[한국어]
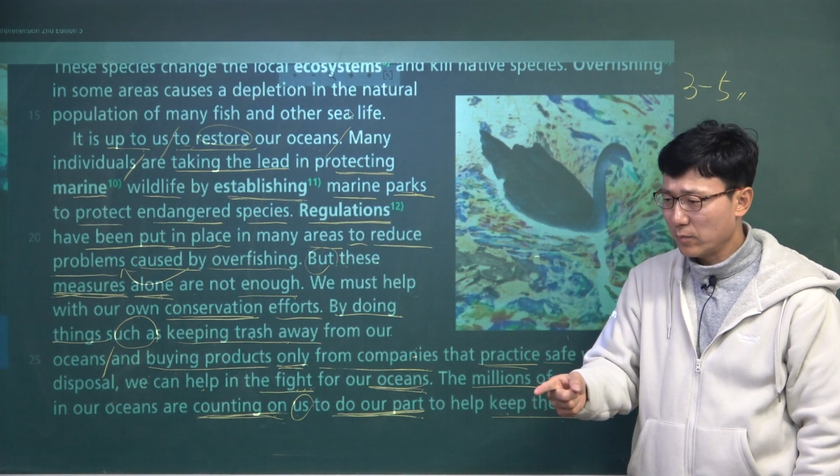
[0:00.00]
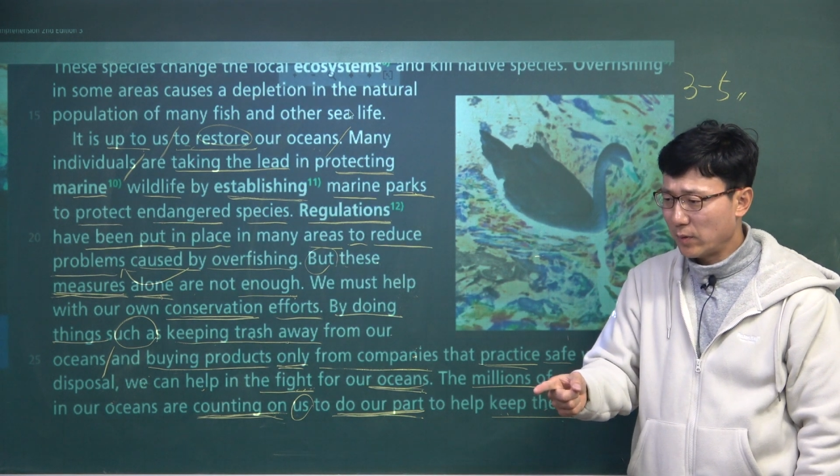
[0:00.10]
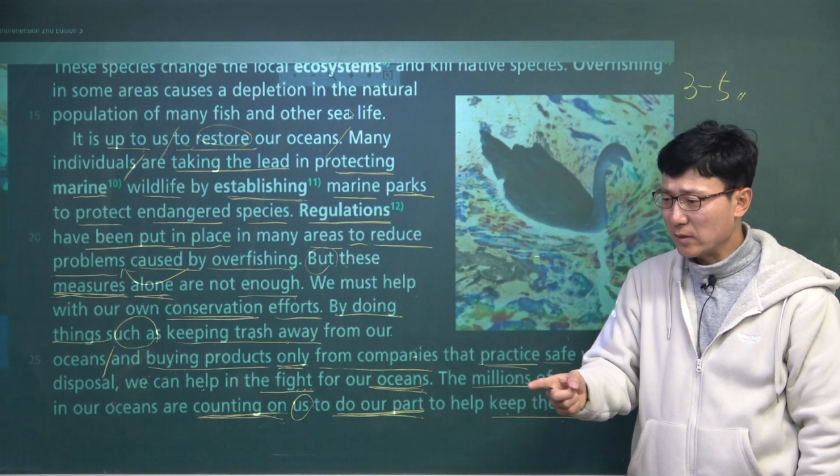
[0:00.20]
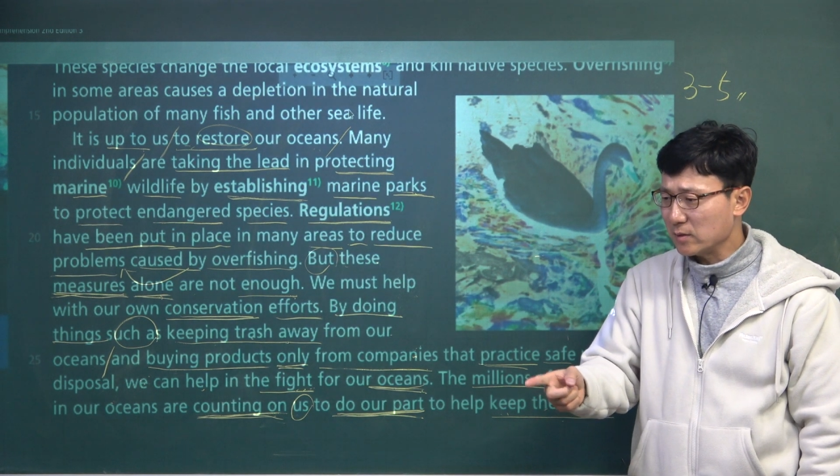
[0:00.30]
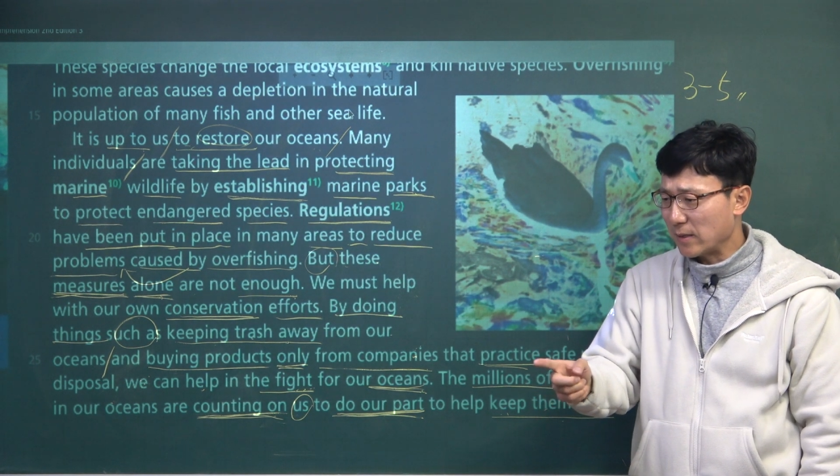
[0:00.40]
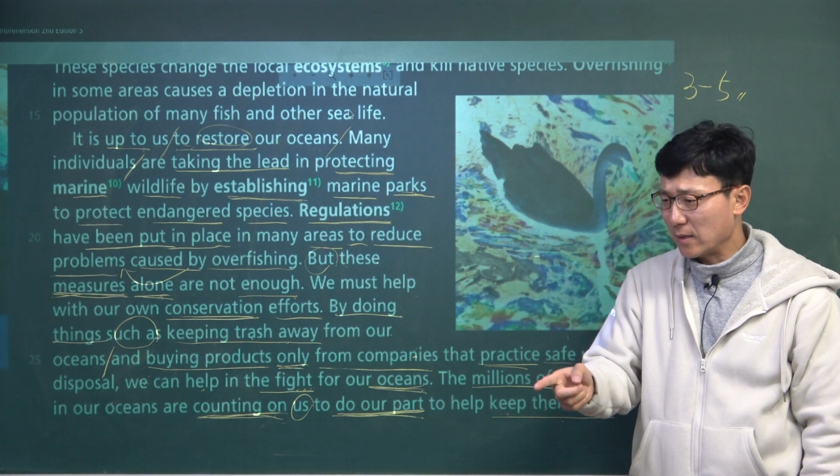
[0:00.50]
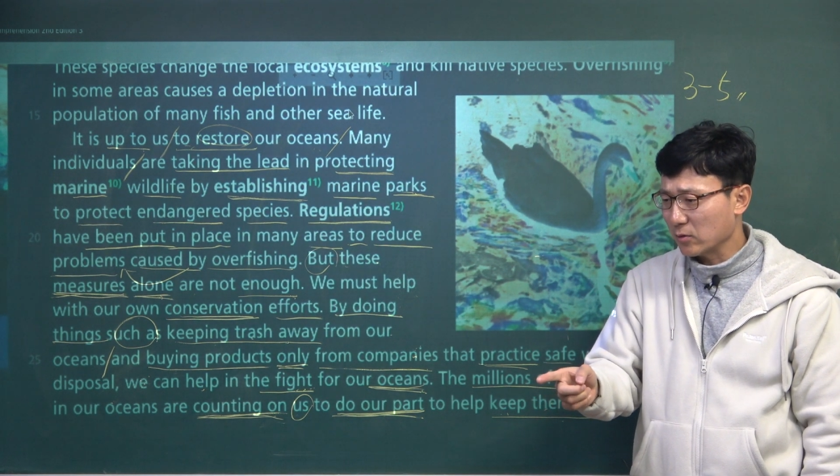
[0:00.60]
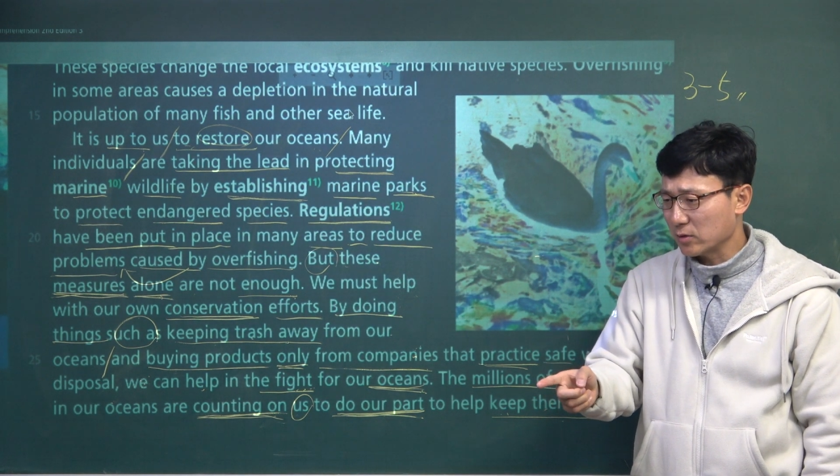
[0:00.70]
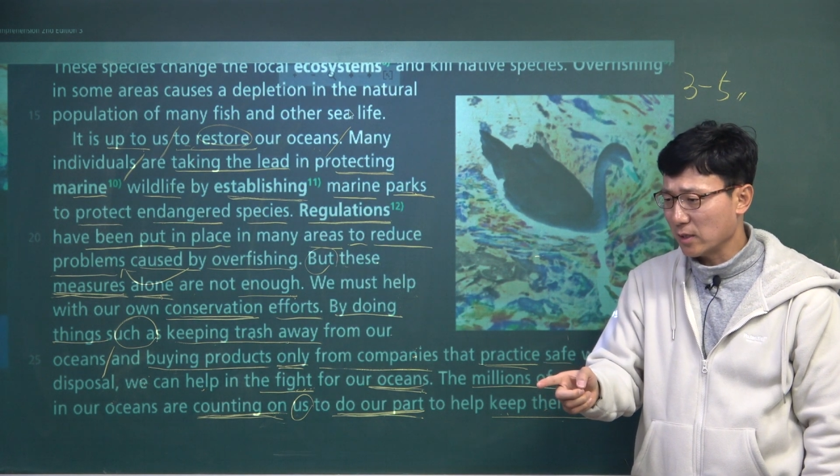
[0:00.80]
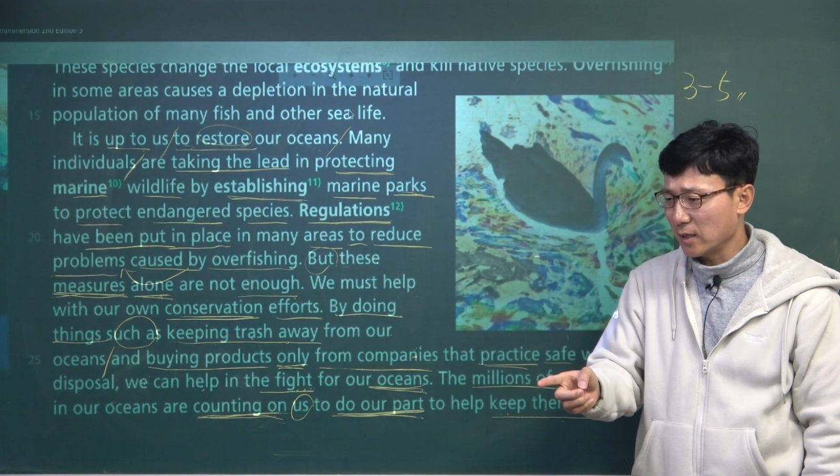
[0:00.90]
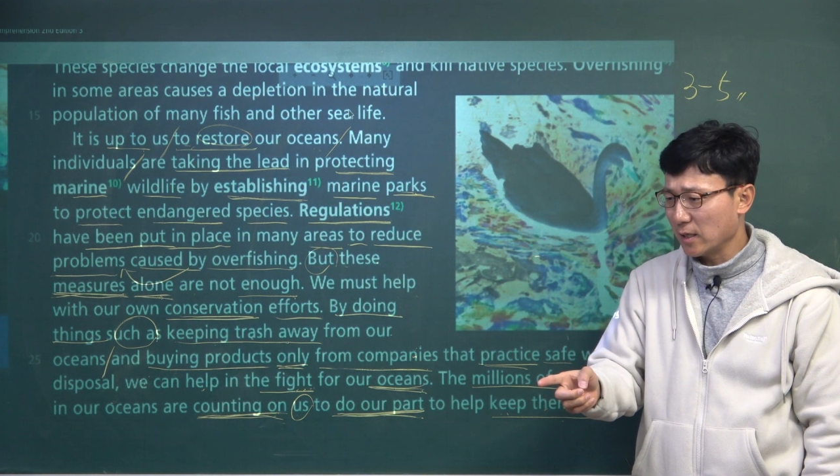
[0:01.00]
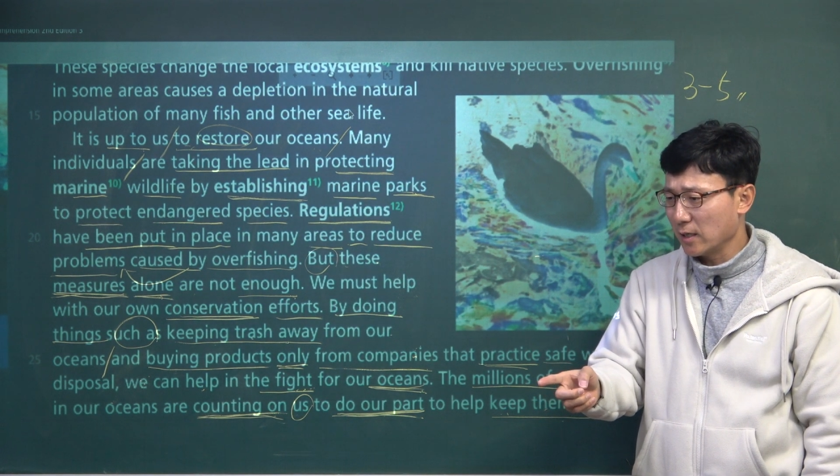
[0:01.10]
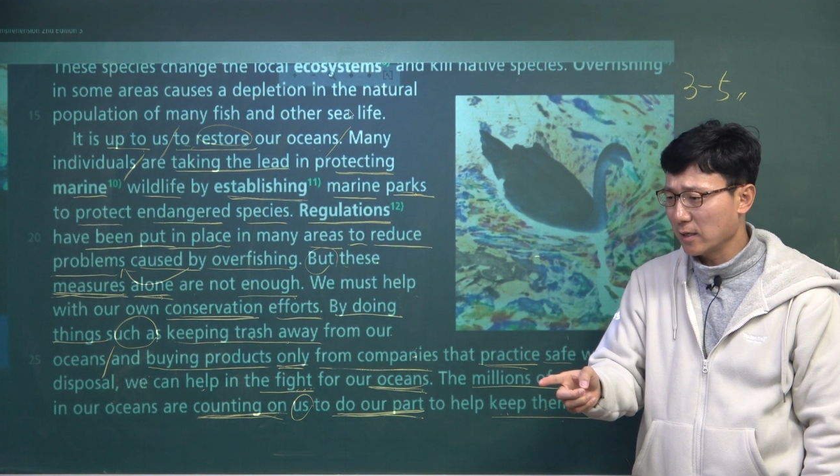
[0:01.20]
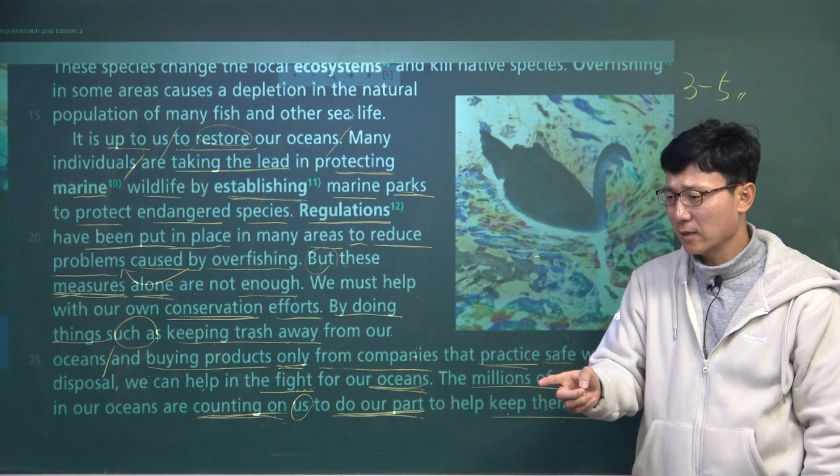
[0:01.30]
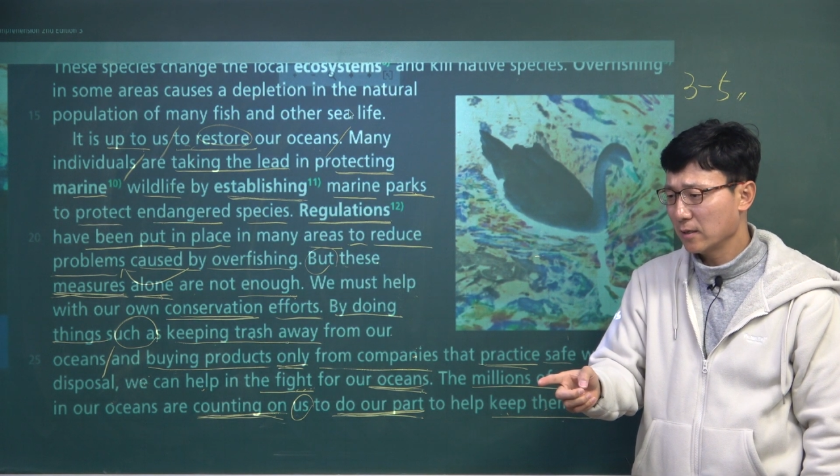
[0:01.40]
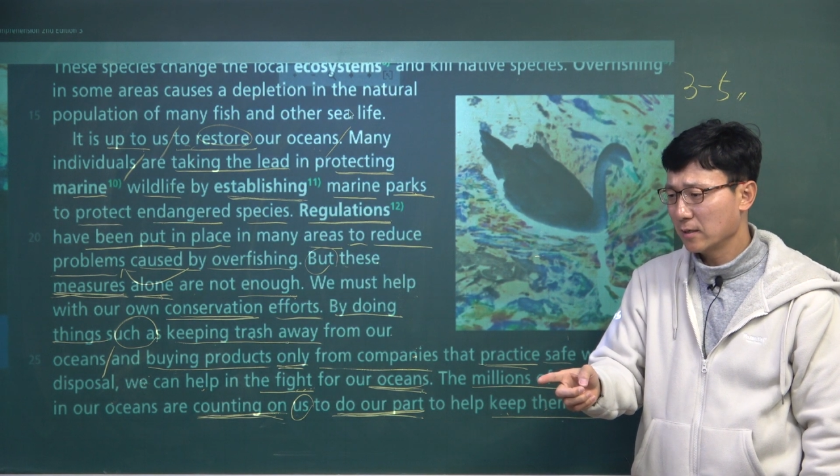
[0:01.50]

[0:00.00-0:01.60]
버리지 말라고 쓰레기.